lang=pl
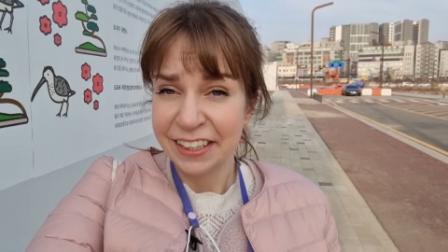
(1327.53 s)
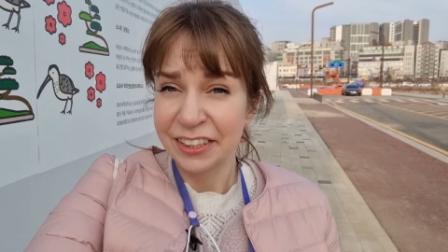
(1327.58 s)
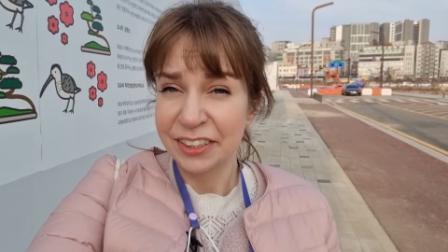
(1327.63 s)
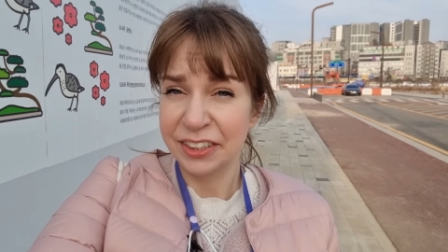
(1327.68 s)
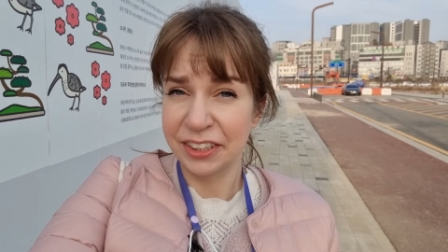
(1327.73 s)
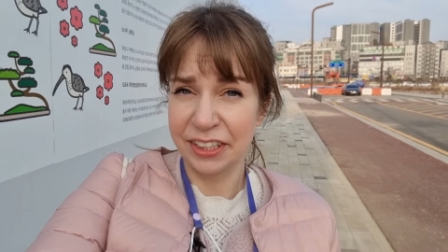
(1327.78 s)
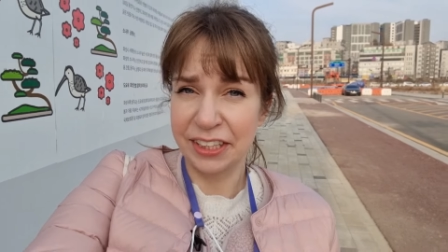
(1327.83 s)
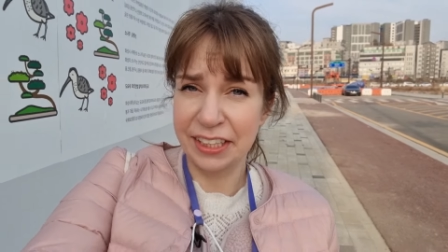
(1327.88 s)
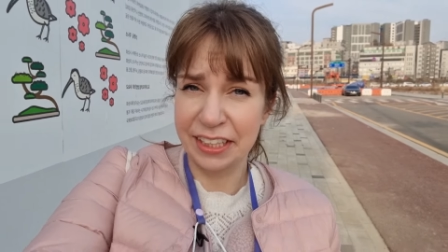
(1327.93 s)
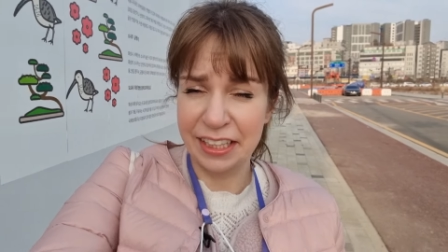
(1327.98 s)

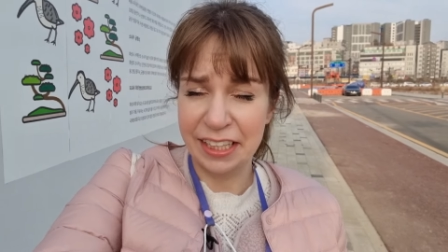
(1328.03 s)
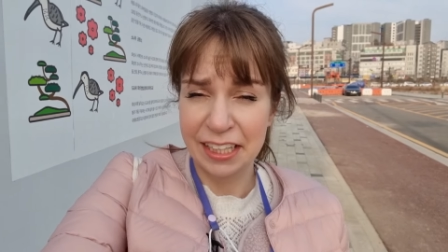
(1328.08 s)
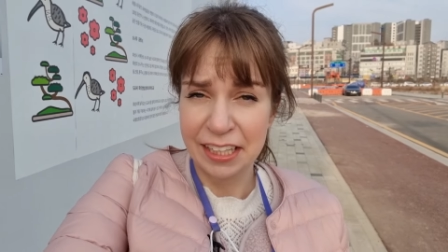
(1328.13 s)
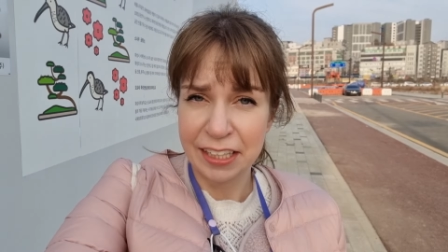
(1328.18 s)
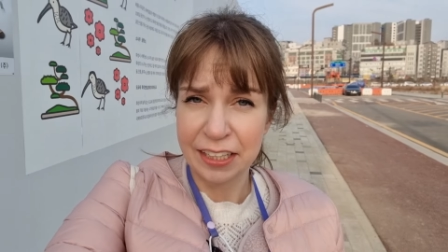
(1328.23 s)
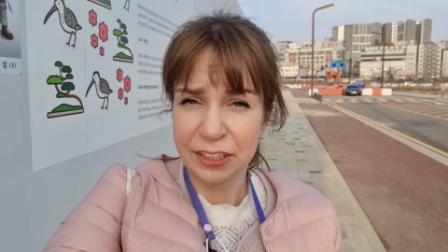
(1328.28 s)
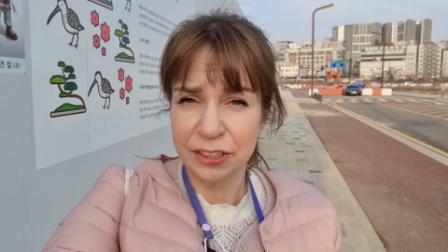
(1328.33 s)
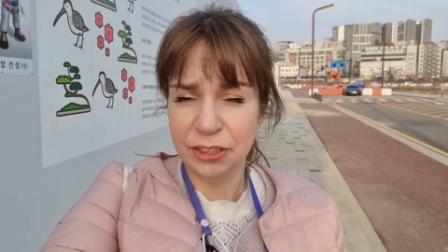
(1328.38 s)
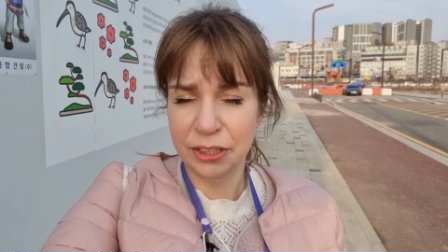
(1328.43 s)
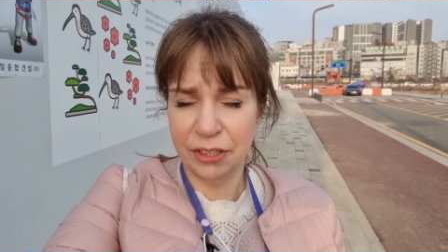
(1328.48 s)
Czyli
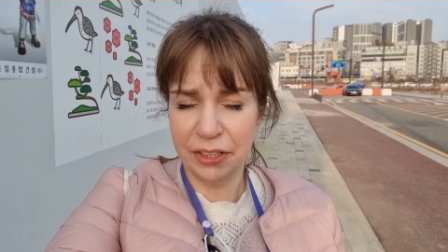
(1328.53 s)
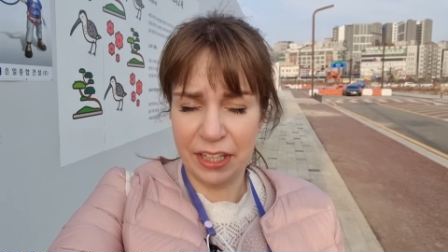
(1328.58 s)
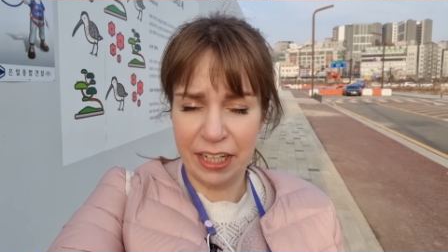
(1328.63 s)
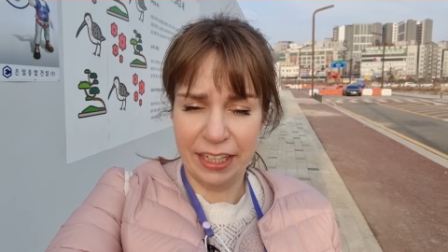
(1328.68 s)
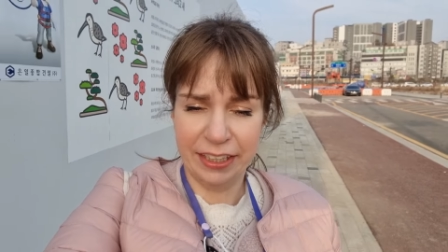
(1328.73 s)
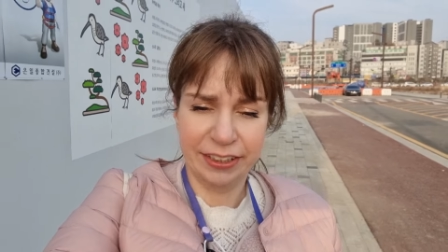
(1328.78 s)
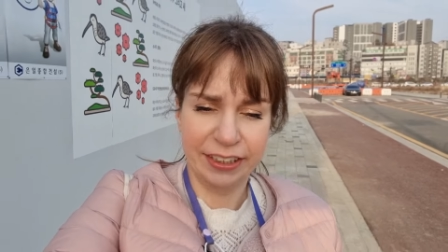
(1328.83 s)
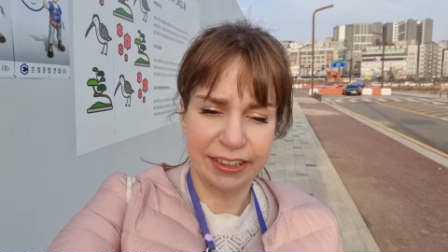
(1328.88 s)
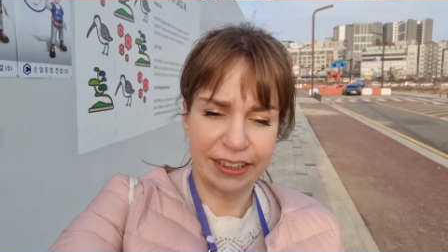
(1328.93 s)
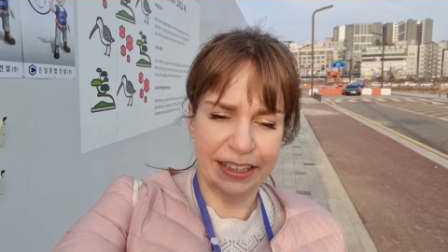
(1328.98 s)
czy
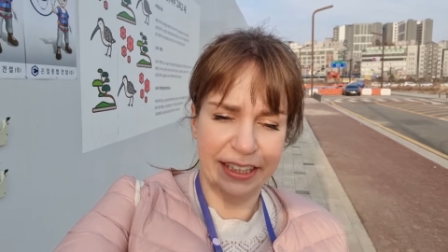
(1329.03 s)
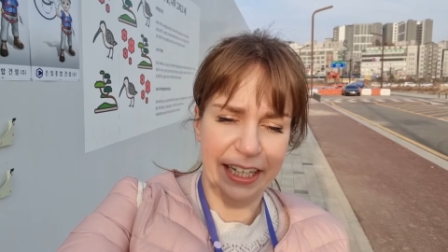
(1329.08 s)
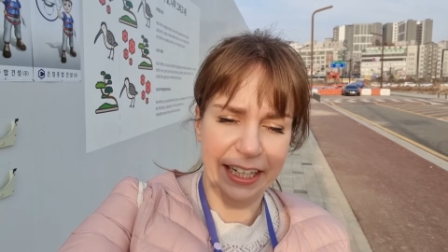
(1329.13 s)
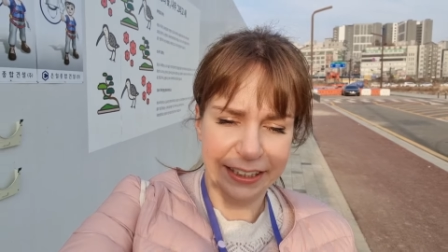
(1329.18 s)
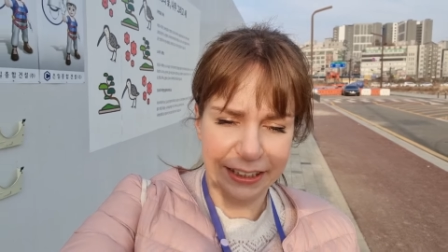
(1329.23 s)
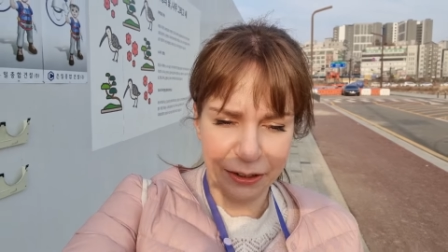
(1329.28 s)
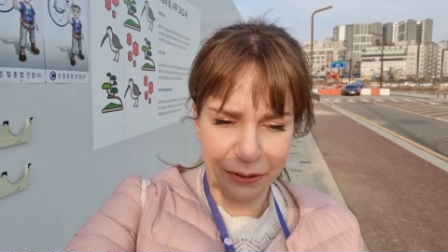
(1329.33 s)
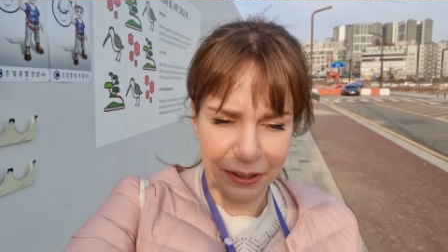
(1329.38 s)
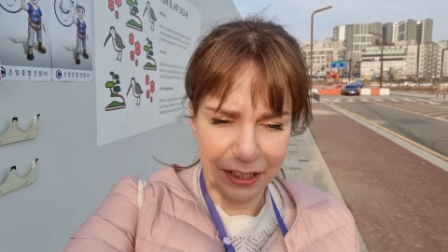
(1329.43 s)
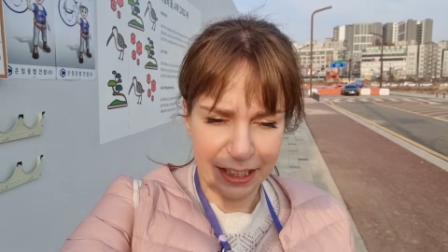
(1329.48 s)
Koreańczycy
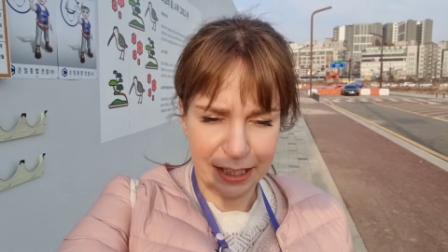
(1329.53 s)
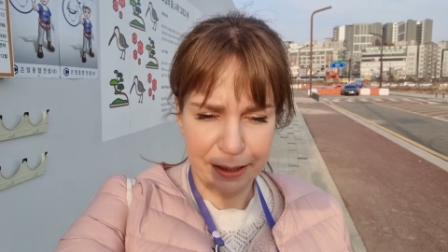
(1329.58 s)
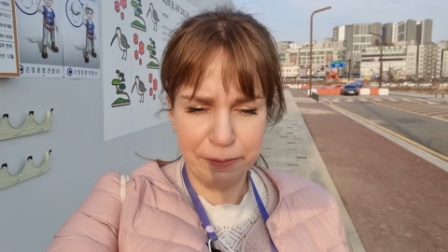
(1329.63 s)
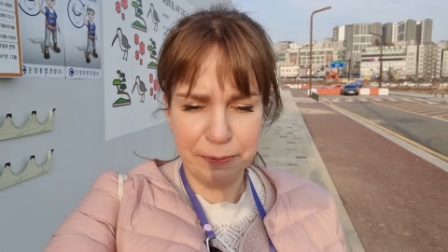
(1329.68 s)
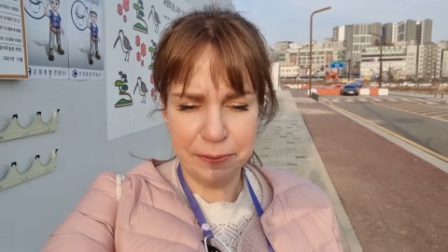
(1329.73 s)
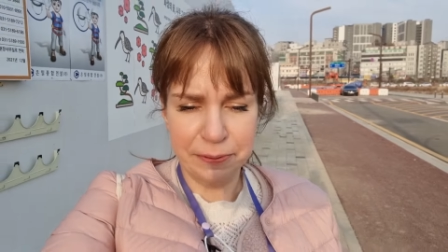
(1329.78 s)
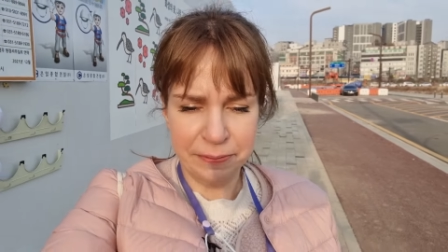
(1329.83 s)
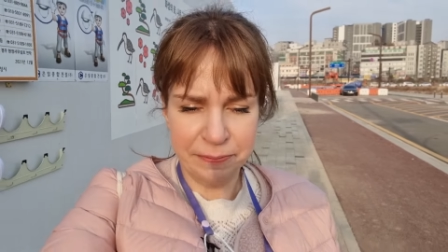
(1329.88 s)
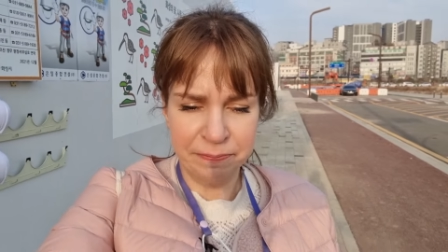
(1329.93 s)
jedzą chleb?